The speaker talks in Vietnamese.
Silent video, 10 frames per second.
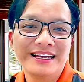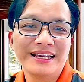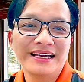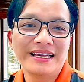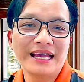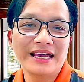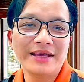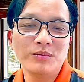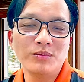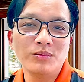
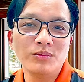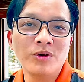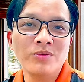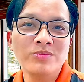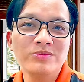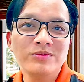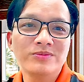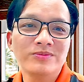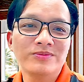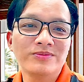ngày 4
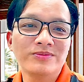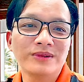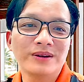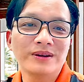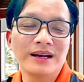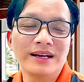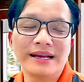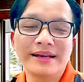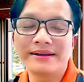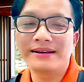à,
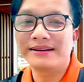ngày,